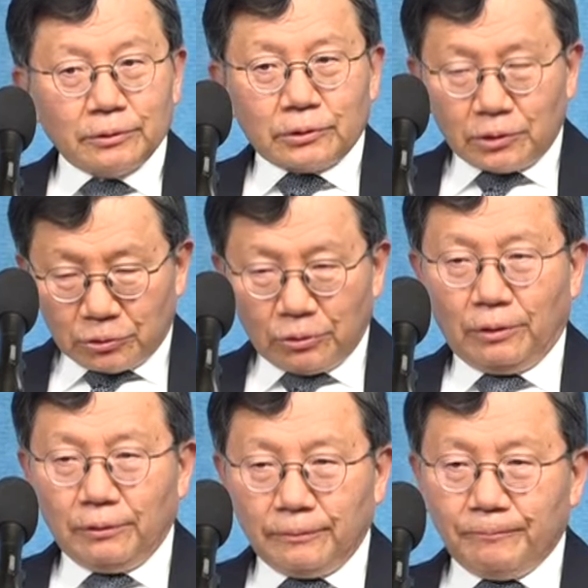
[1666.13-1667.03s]

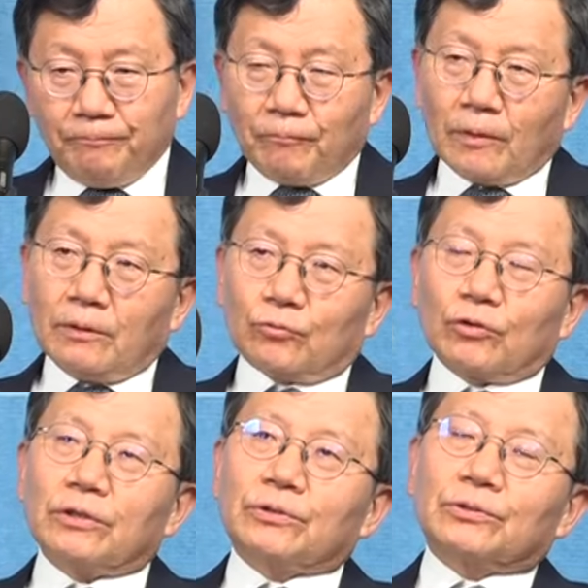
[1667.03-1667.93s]
그래서
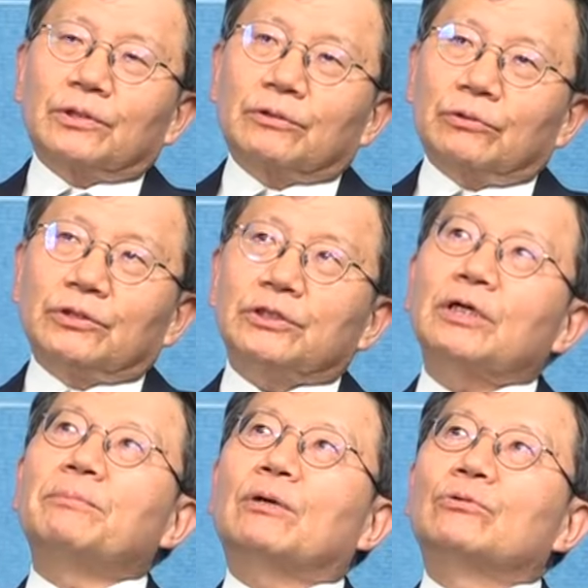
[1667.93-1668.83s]
누가 그러더라고요.
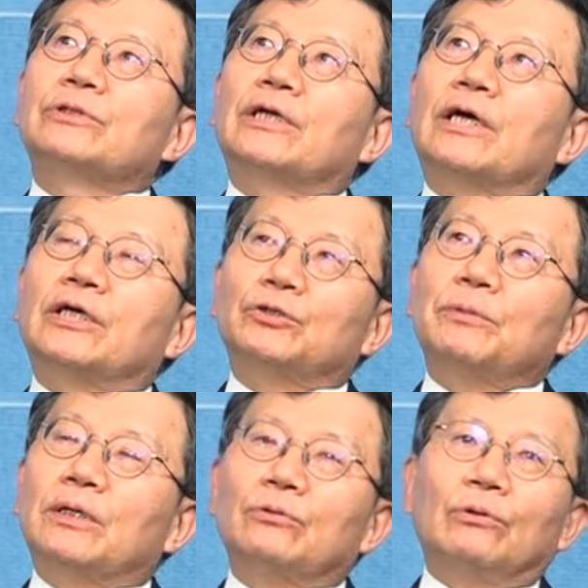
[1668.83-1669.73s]
세상 바꿀 생각하지
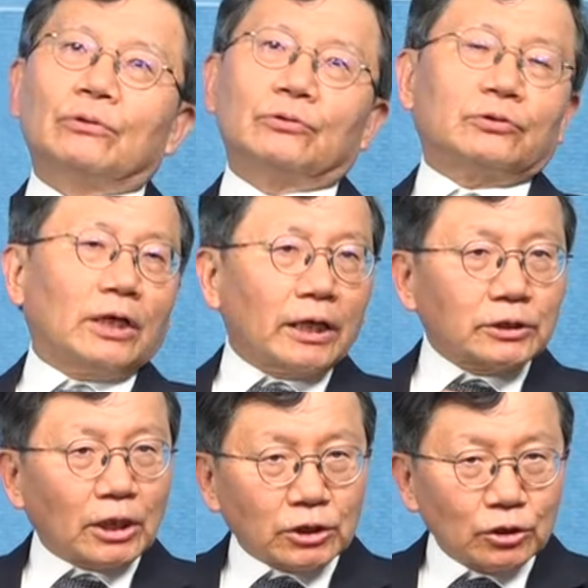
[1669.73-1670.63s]
말고 나가
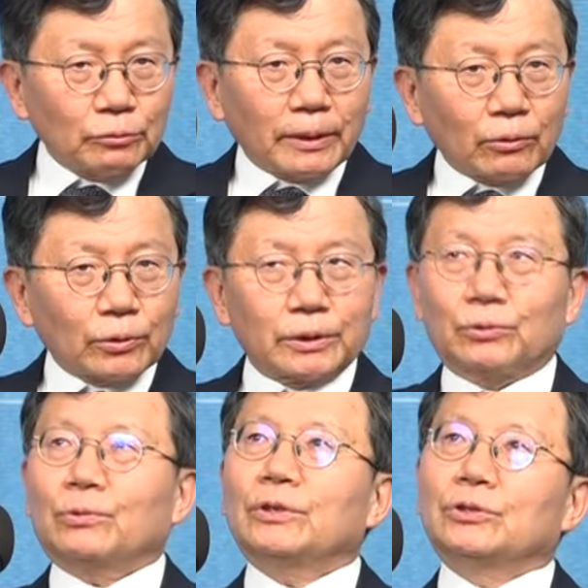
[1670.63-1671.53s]
자신을 바꿔라.
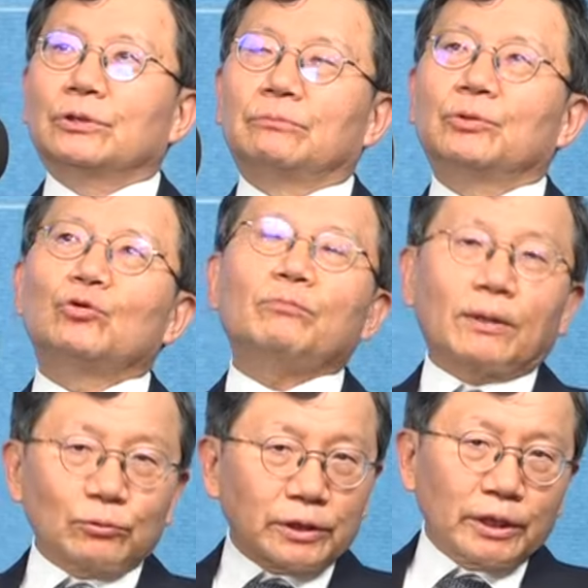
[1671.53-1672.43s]
똑같죠. 미국
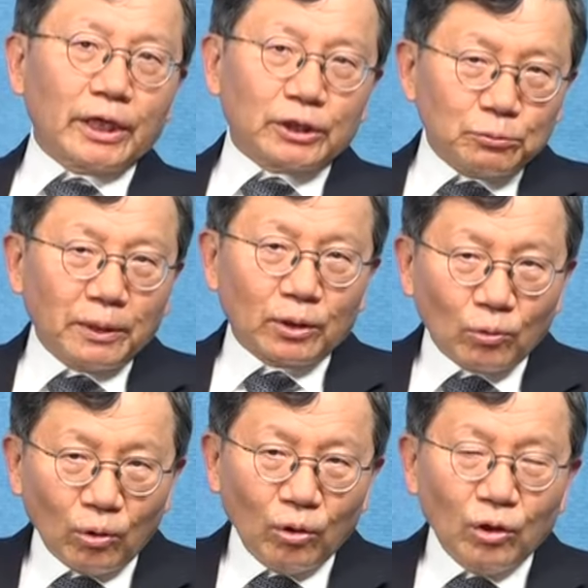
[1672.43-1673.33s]
바꿀 생각하지
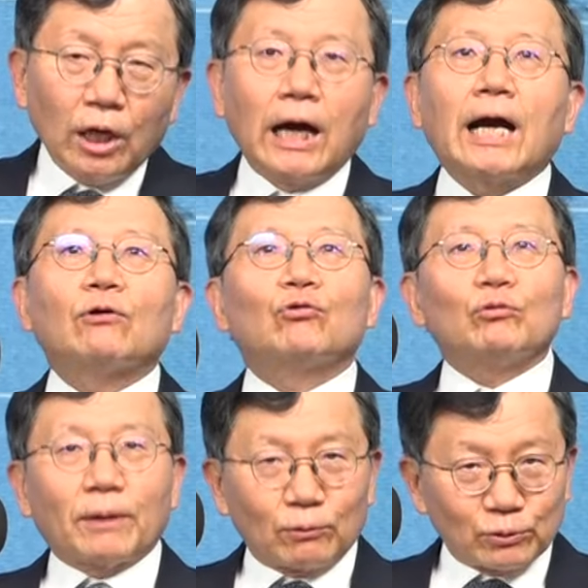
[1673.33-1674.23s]
말고 한국을
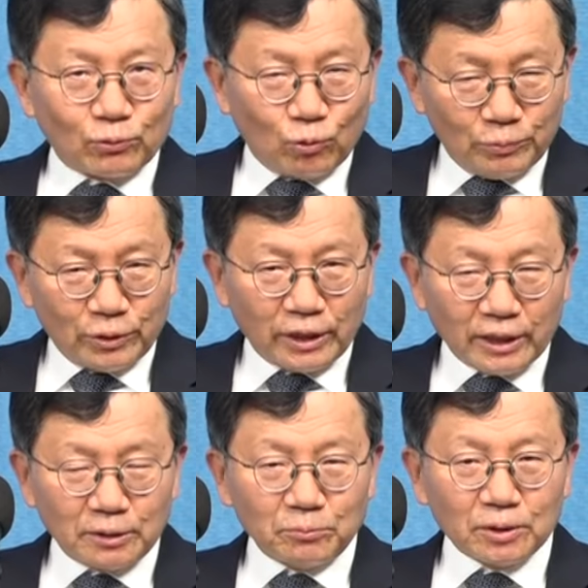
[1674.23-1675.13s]
바꿀 고민을
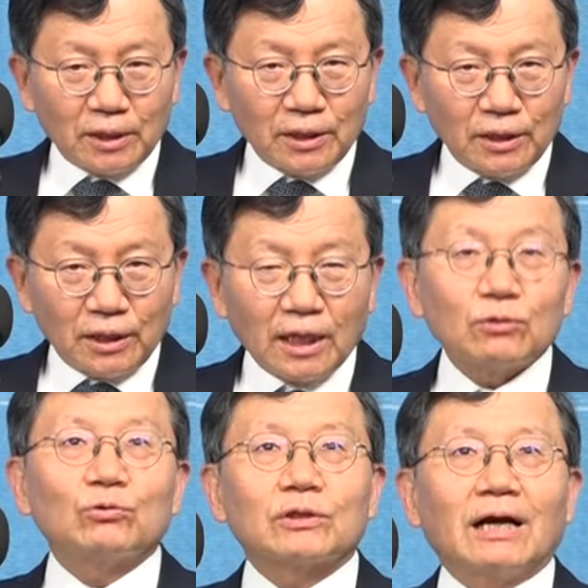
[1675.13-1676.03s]
해야 됩니다.
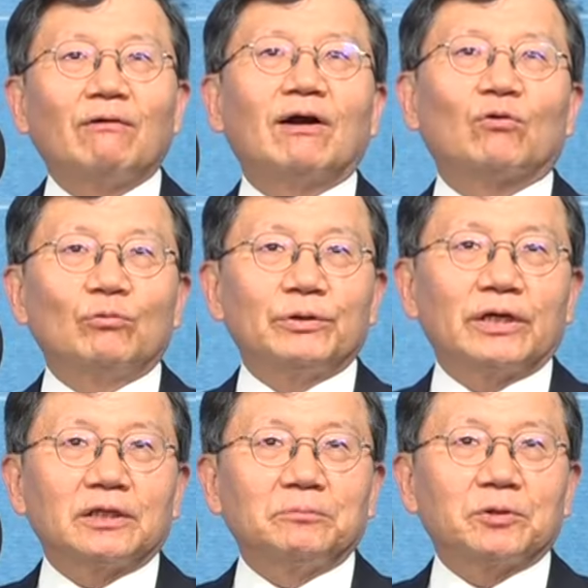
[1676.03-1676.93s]
한국을 강화할 고민을
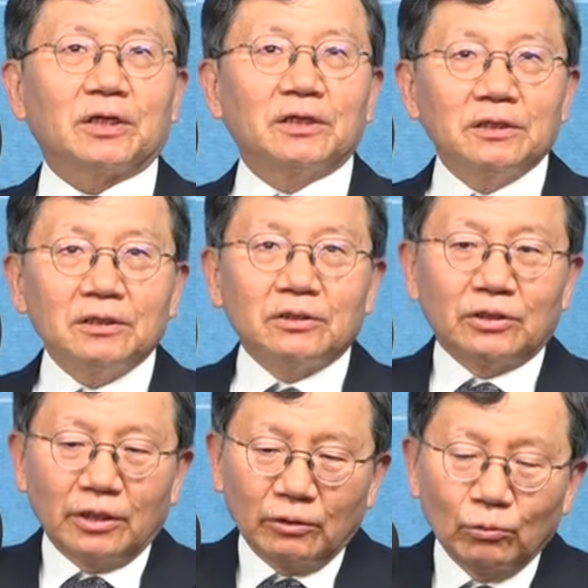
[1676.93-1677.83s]
해야 됩니다.
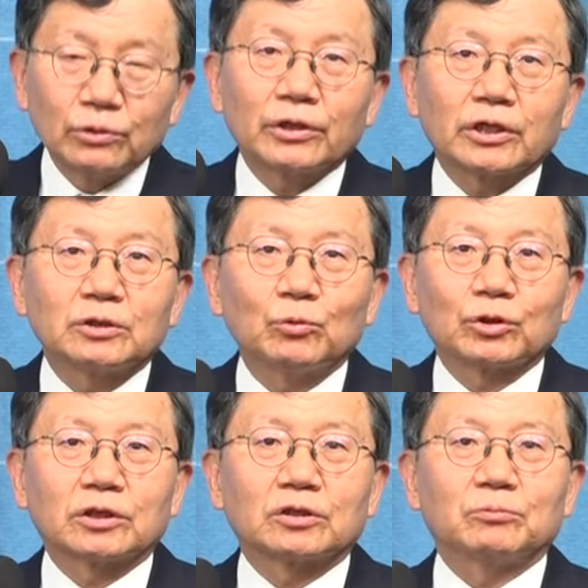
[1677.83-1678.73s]
예, 오늘 여기까지
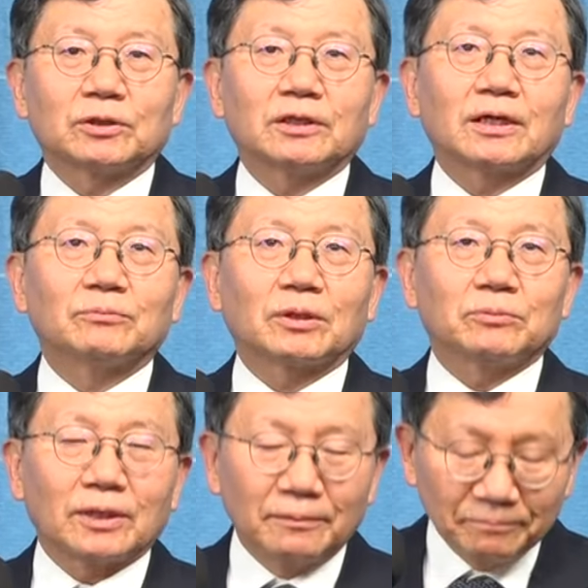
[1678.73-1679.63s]
모시겠습니다.
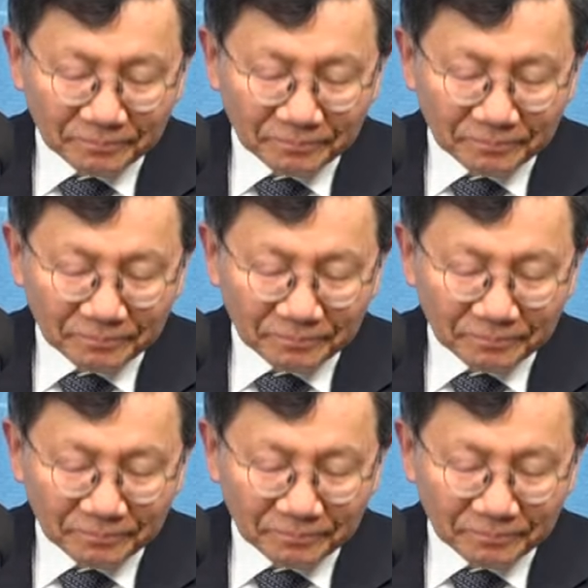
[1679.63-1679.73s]
감사합니다.